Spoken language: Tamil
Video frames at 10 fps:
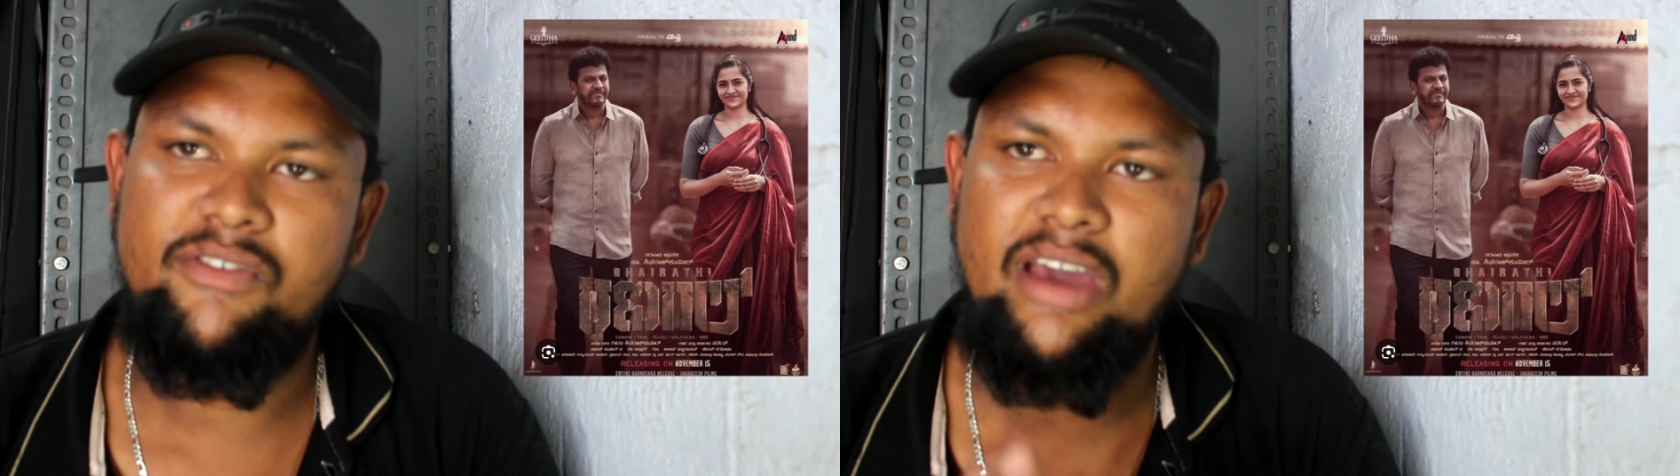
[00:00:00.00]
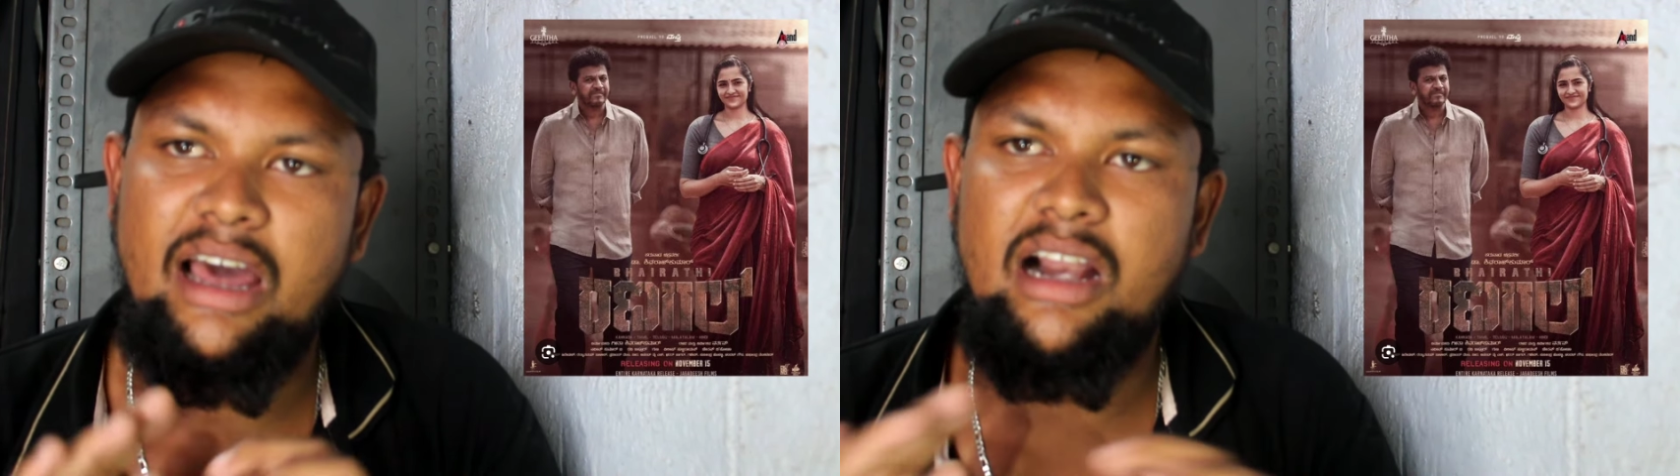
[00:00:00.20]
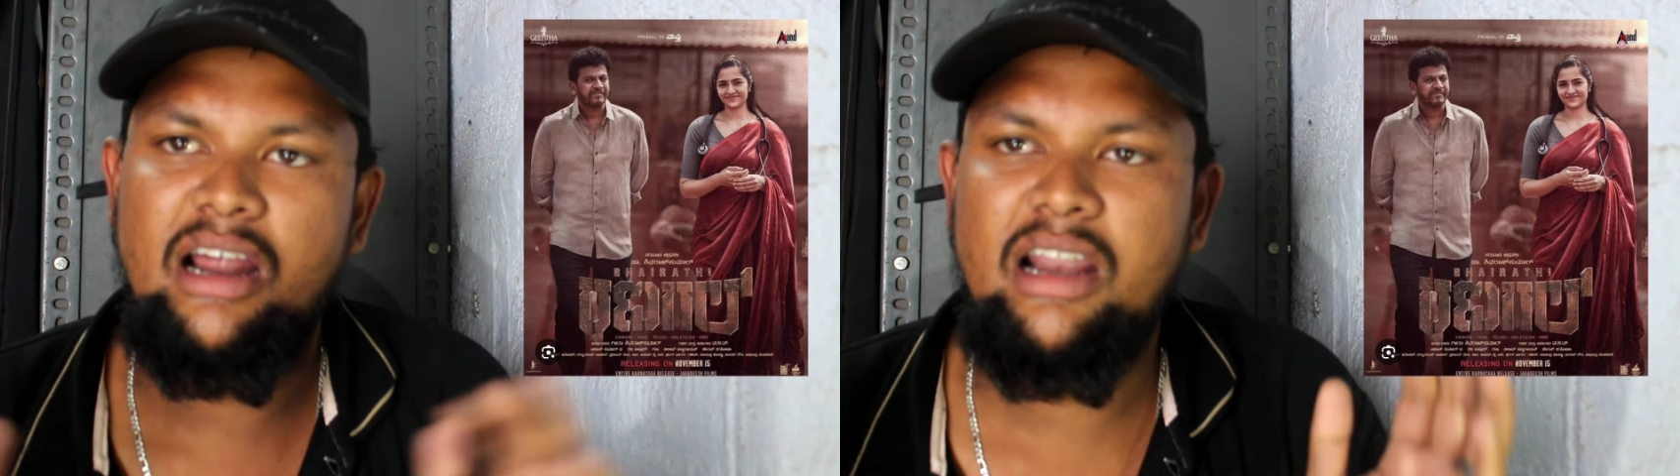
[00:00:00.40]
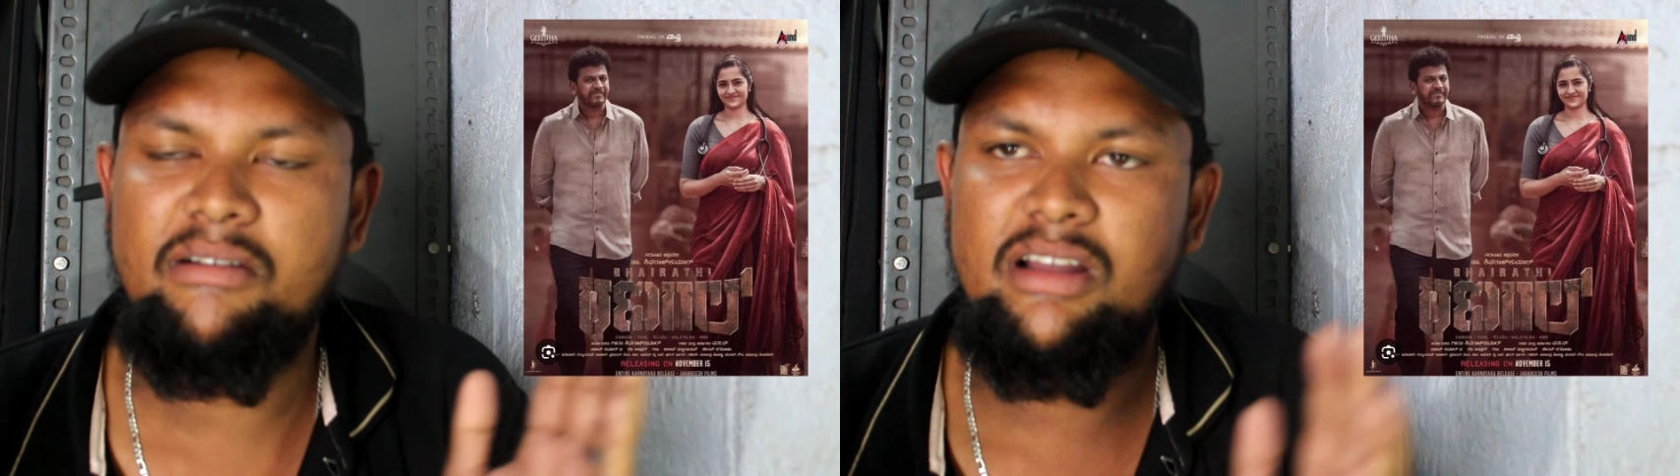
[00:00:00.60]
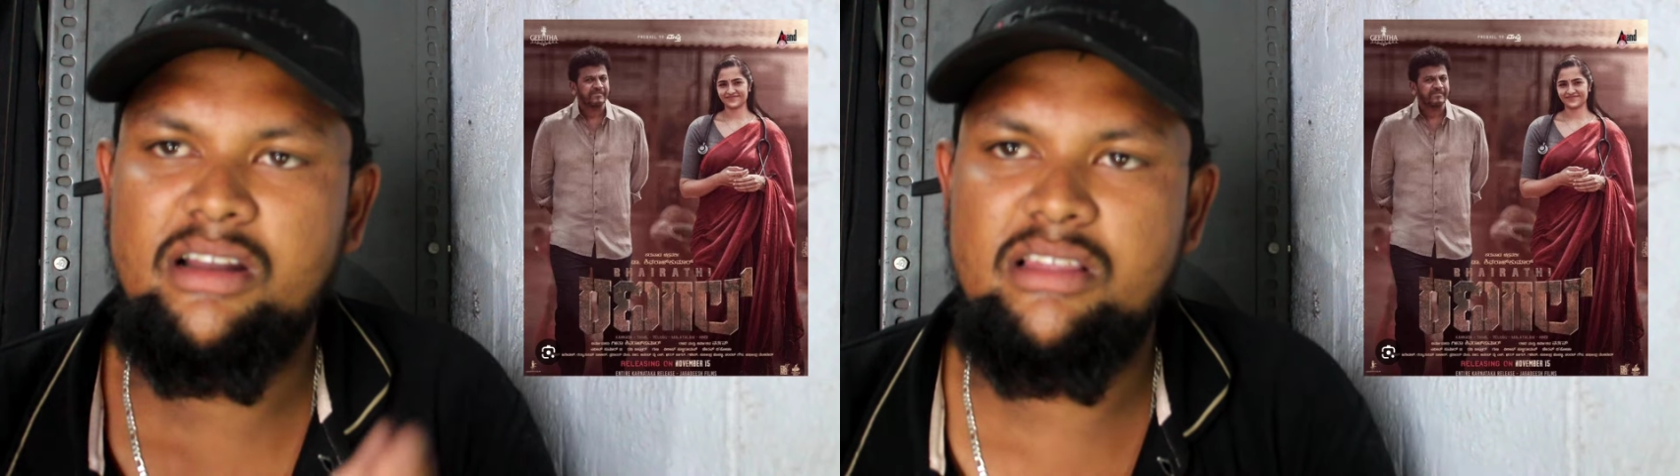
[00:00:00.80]
வேறு
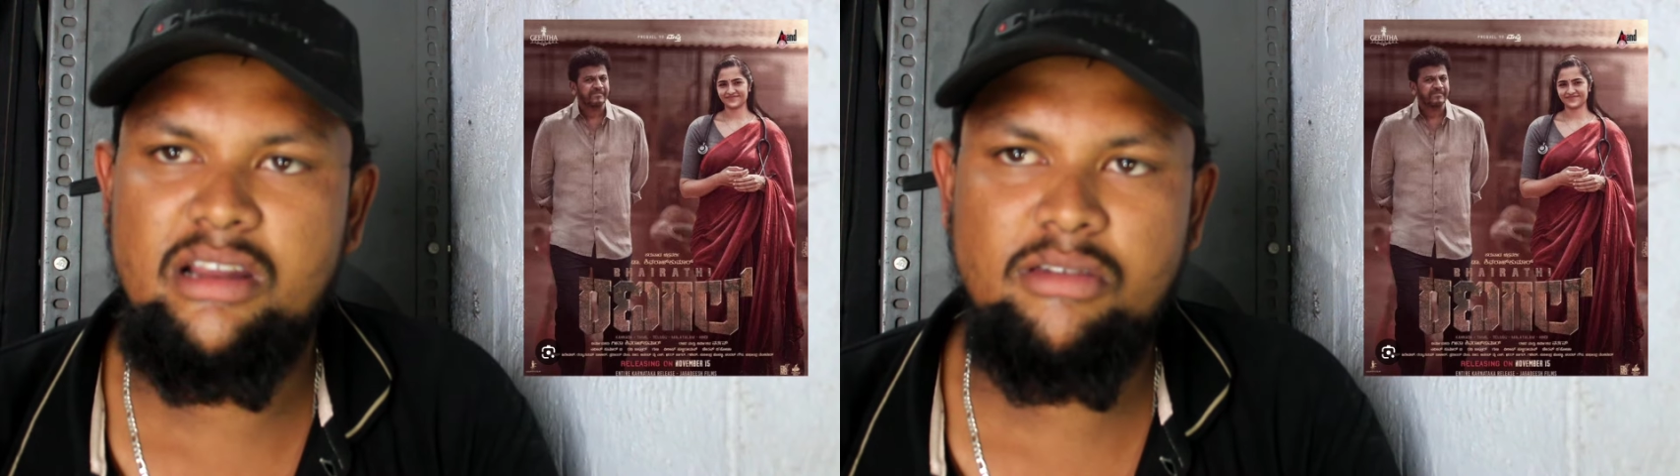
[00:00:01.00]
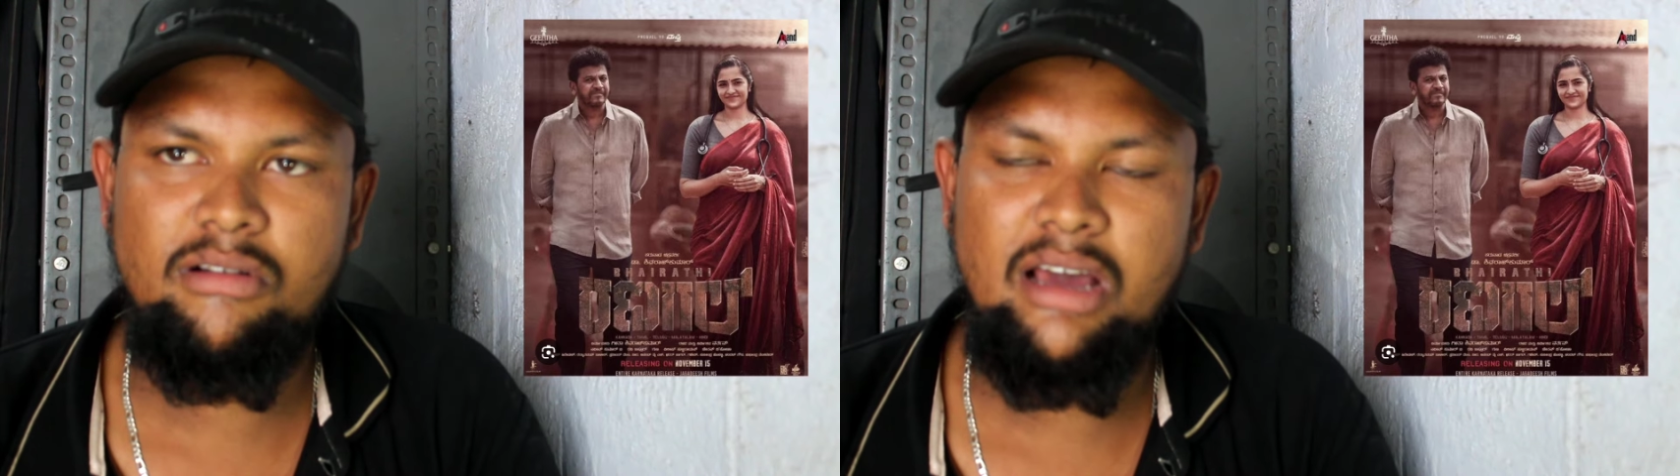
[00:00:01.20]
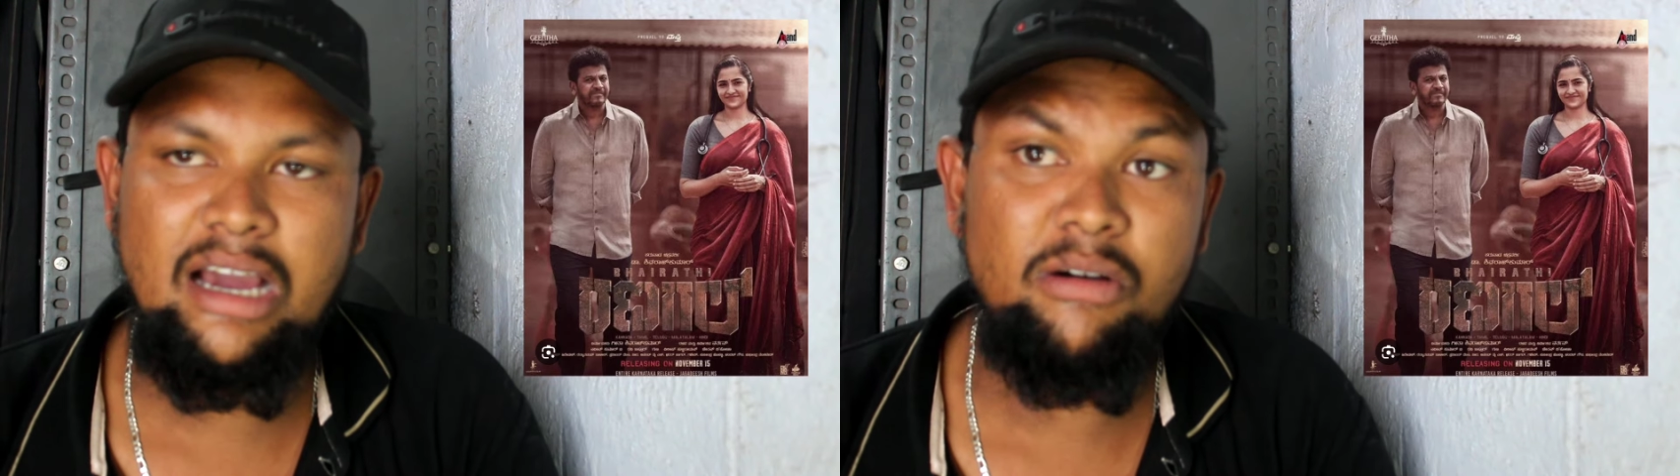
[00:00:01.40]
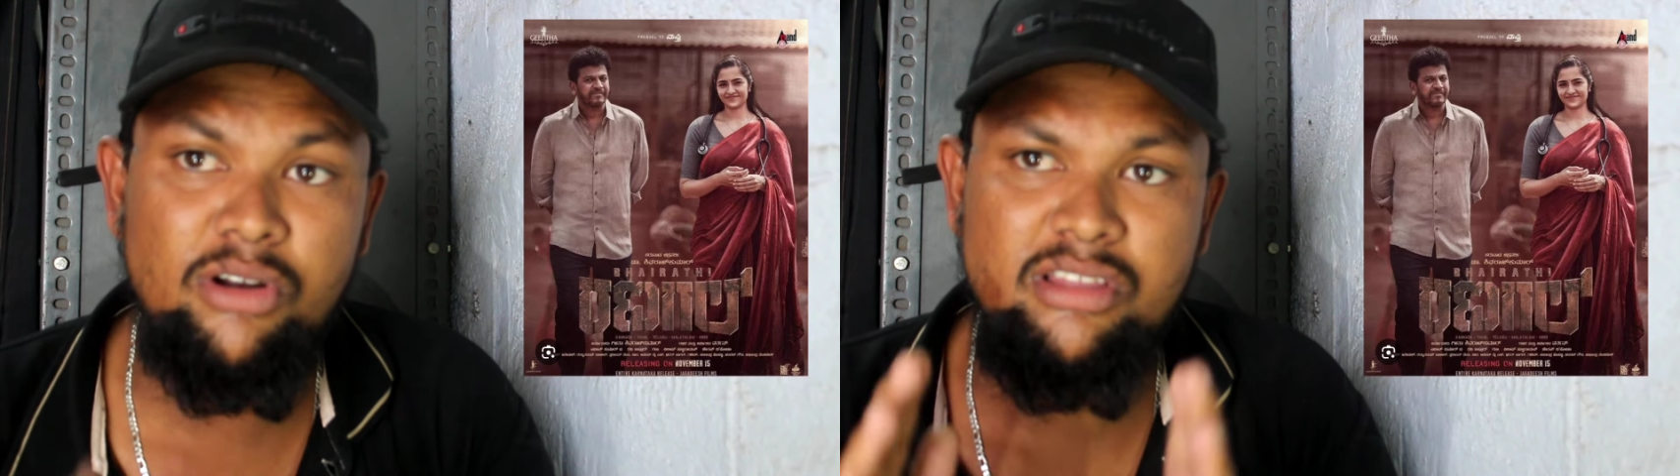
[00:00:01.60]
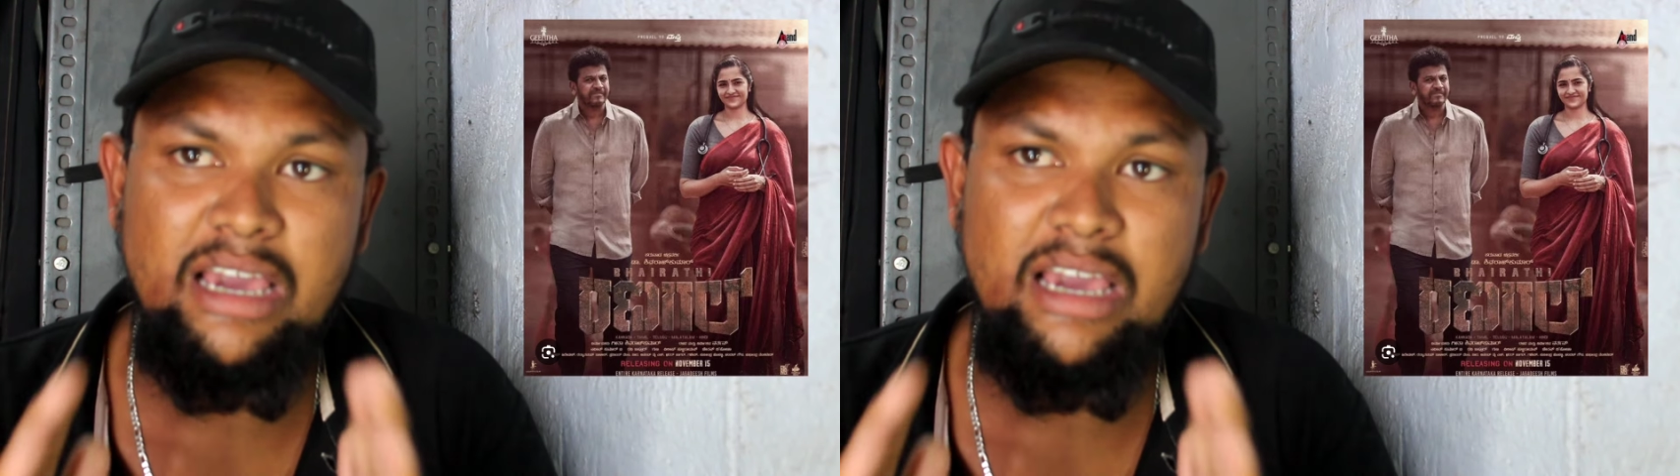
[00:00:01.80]
லெவலில் இருந்துச்சுன்னே சொன்னாங்க ஒரு